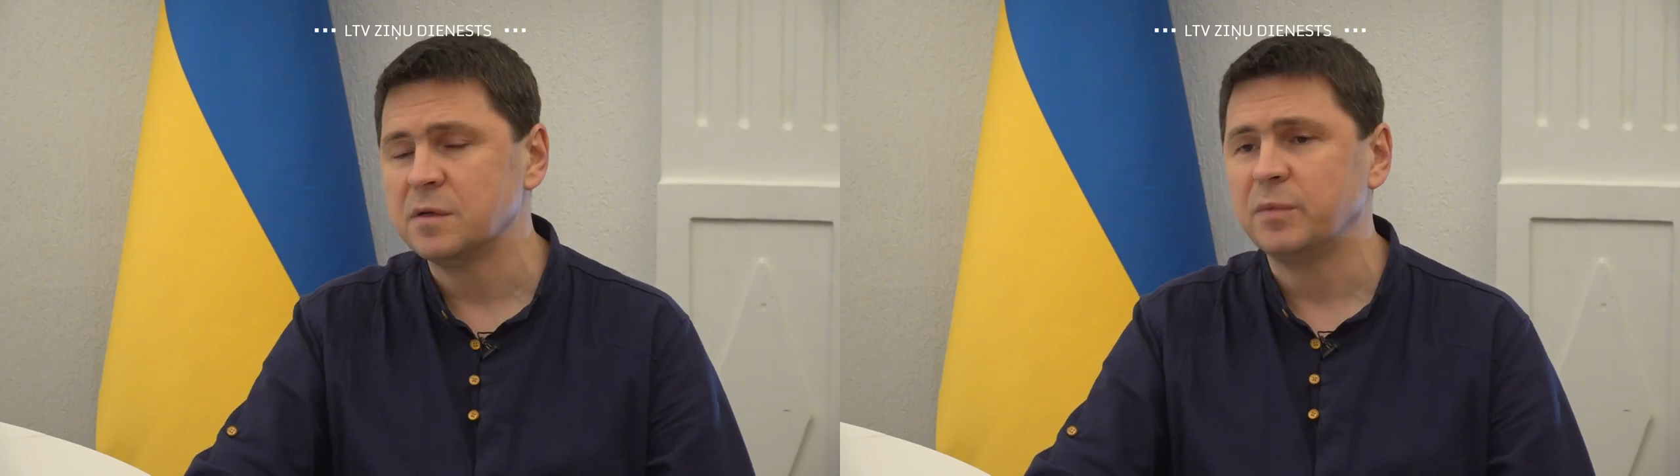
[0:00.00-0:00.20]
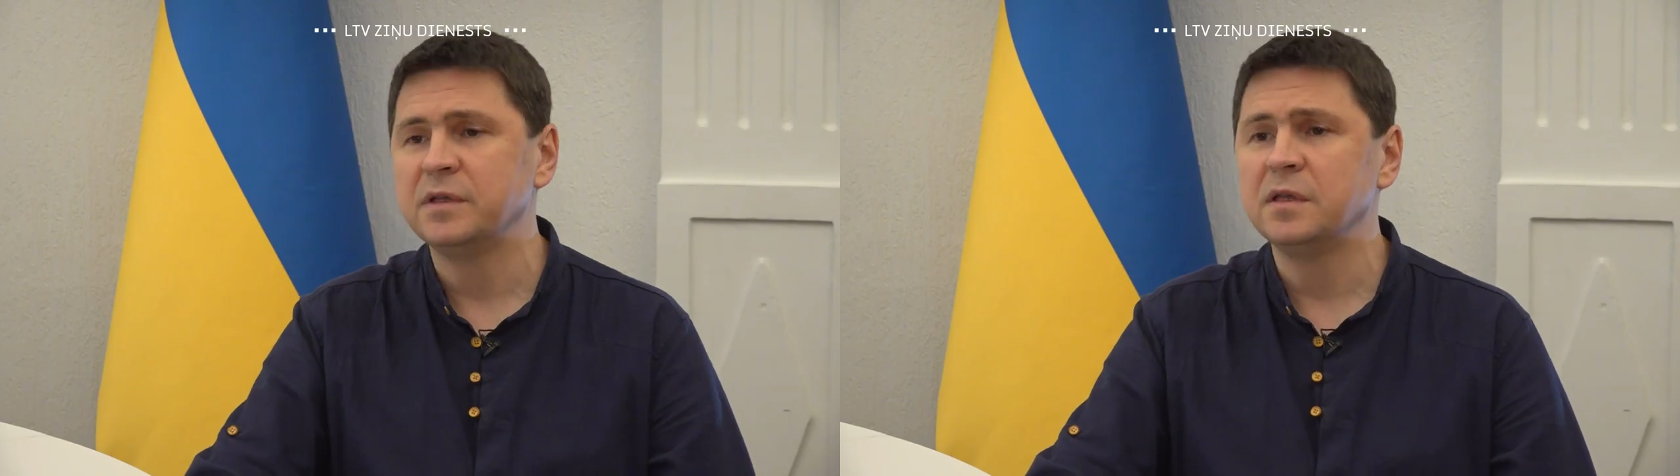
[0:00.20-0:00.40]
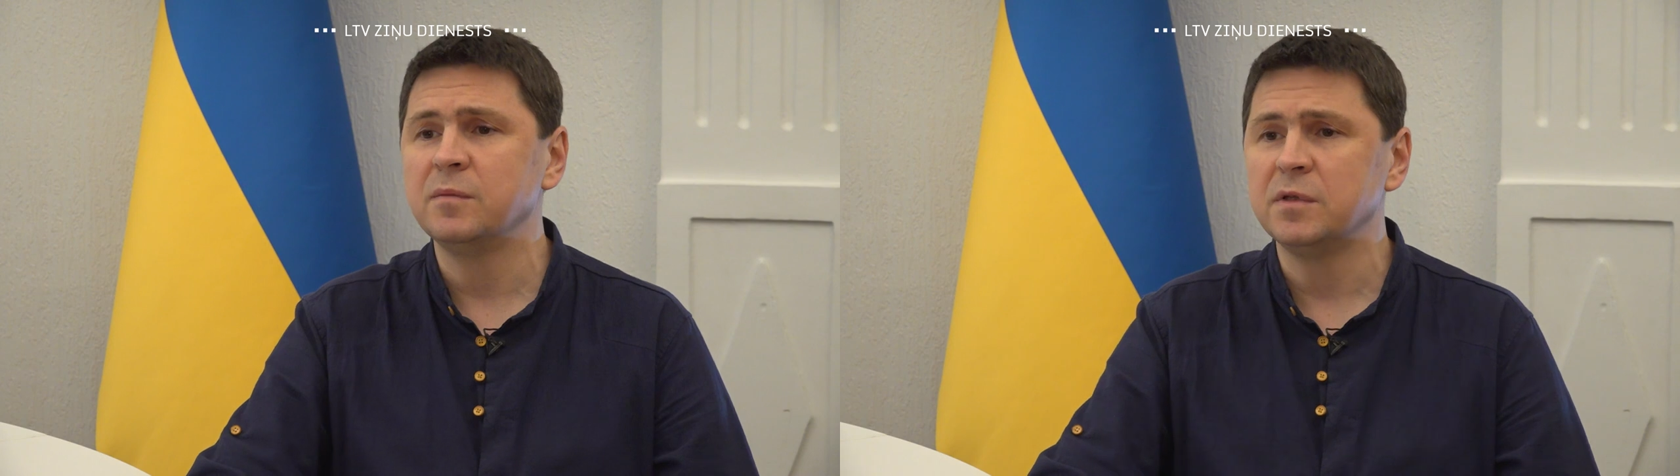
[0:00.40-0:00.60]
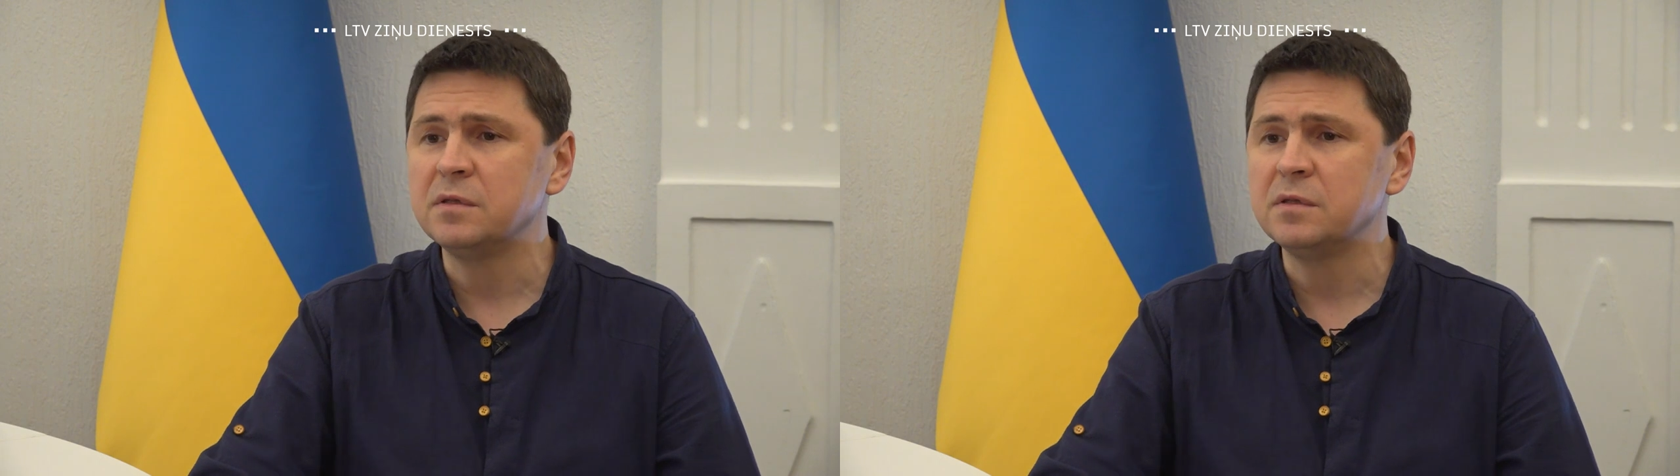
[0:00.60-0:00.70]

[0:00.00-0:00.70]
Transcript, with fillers: с дополнениями